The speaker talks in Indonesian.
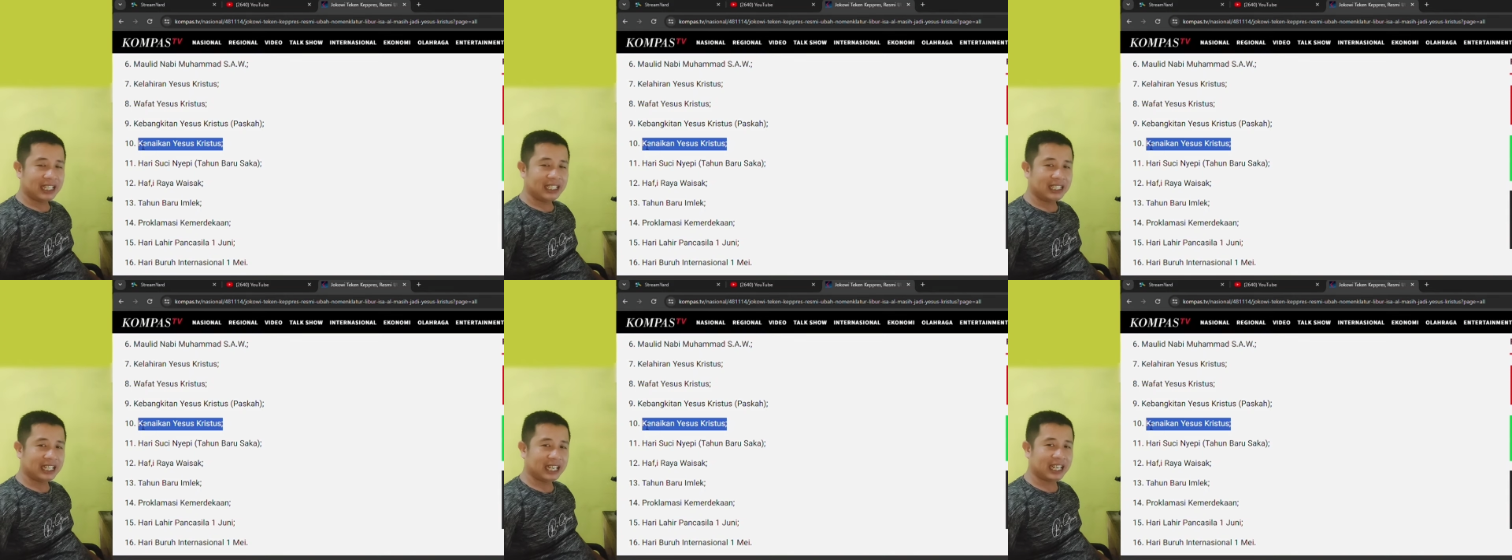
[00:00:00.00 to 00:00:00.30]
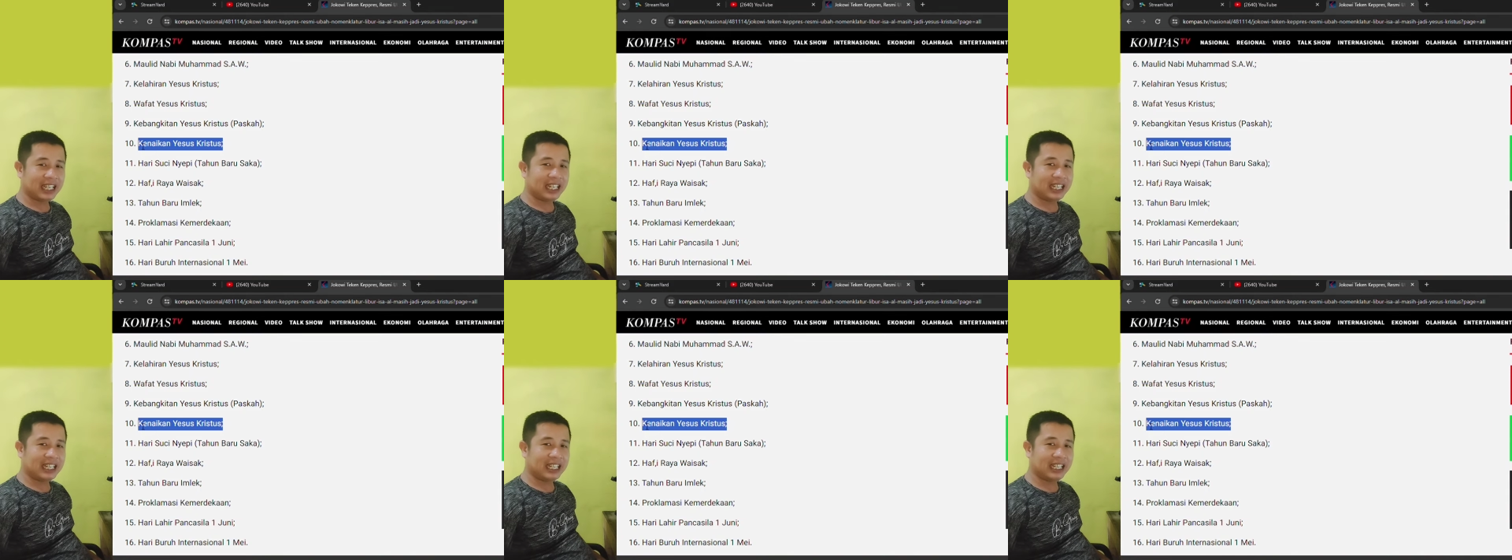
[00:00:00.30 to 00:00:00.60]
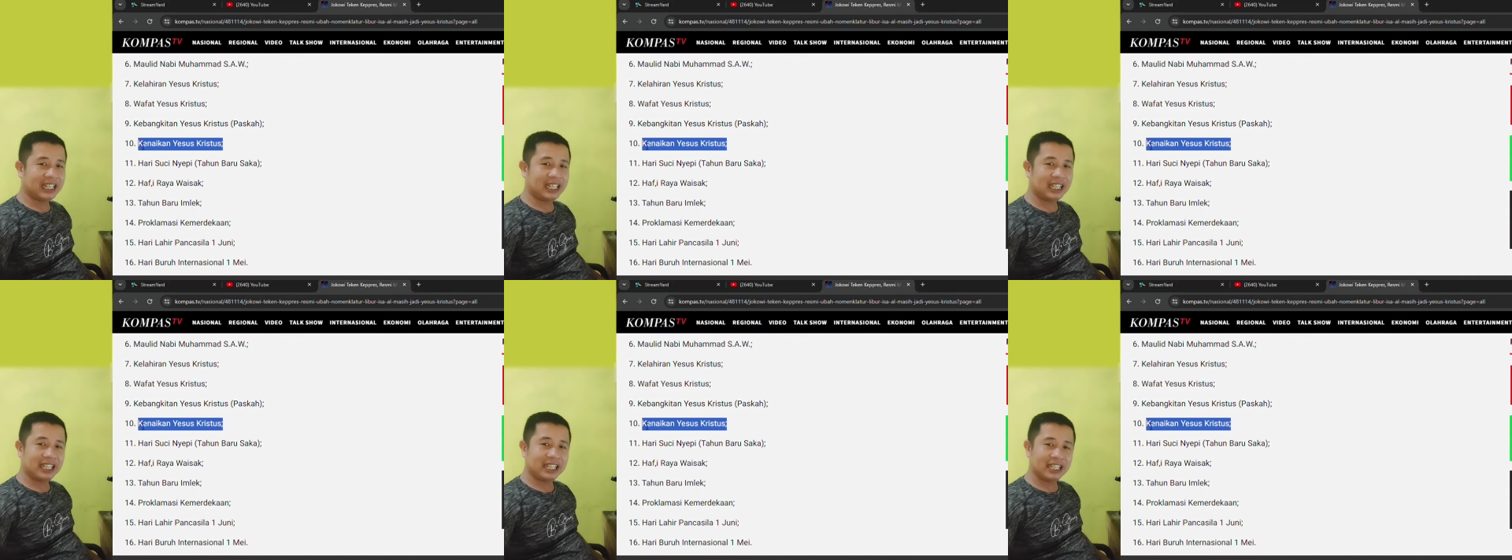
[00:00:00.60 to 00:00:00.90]

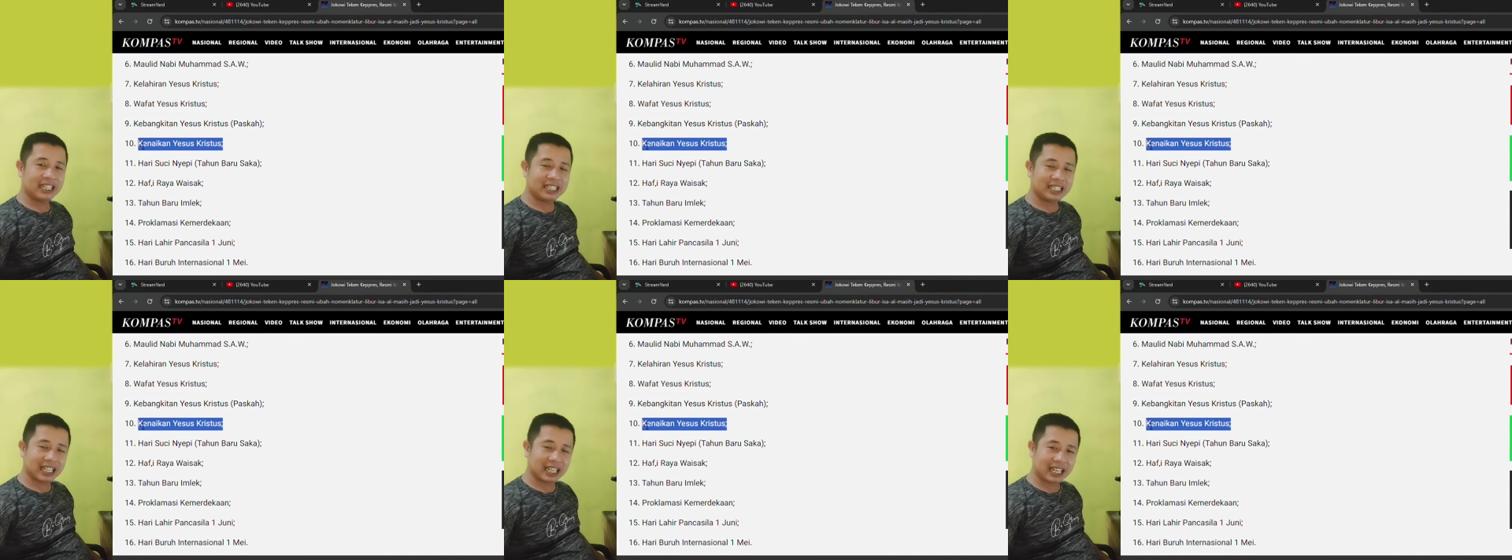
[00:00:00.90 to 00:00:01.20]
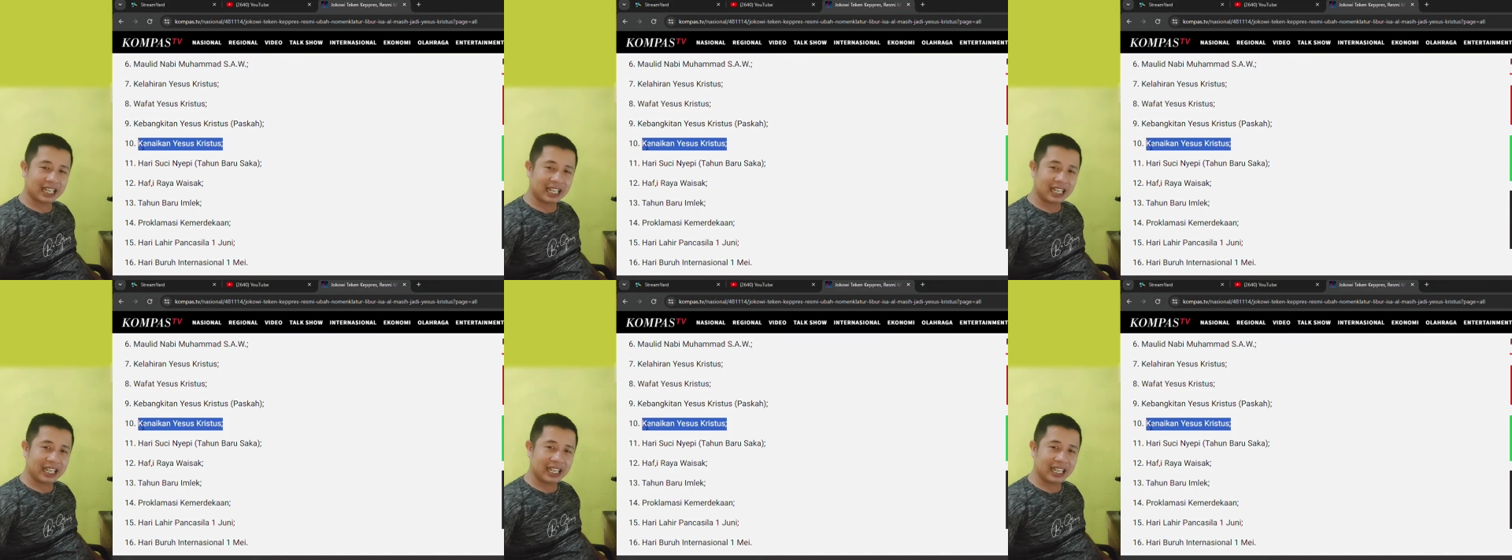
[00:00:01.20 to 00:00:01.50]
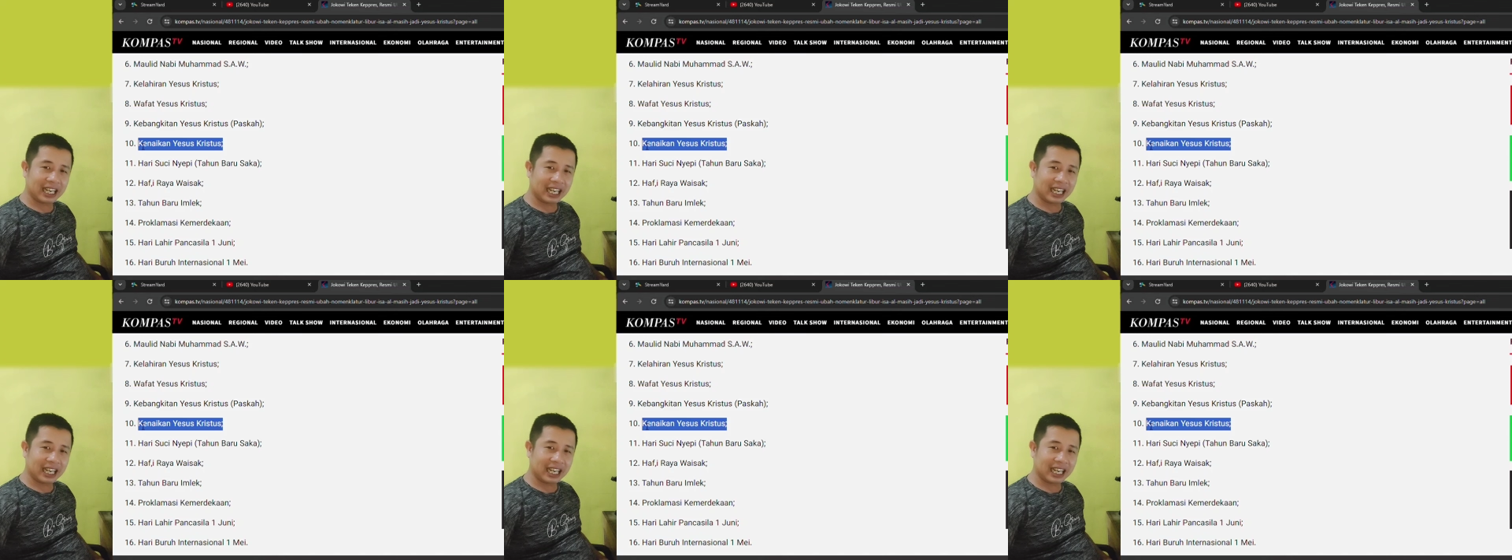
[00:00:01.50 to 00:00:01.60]
Jadi di sini